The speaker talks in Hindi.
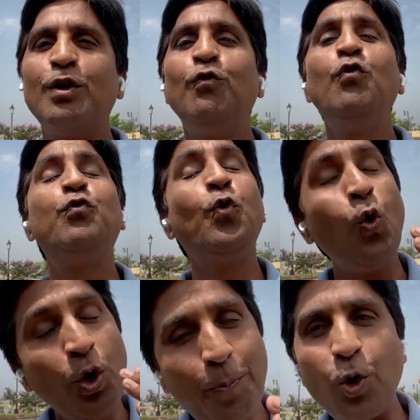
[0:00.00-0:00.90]
वो
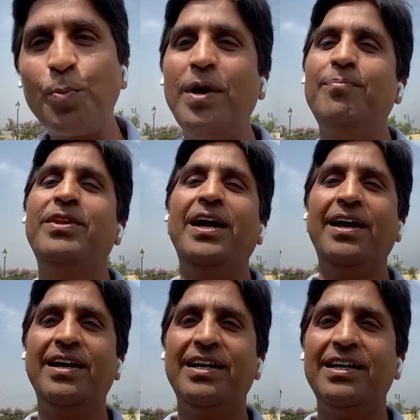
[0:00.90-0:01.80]
फोन पर उपलब्ध है
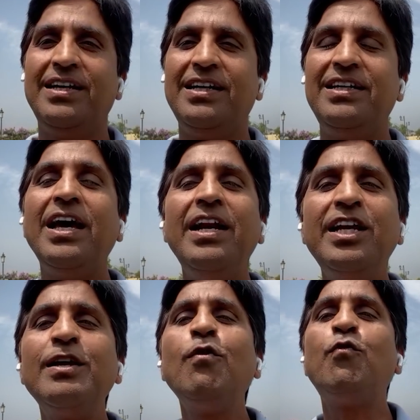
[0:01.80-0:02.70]
यानी
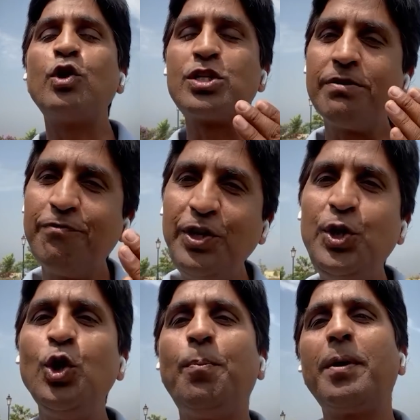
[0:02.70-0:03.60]
कि वो व्हाट्सएप
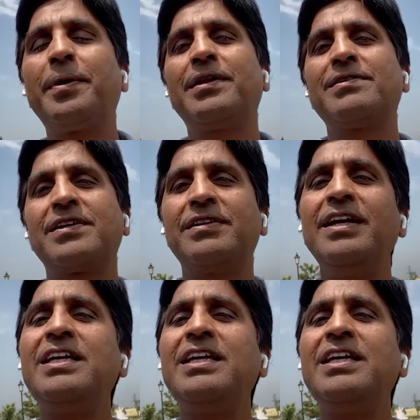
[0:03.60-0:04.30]
वीडियो पर बता सकते हैं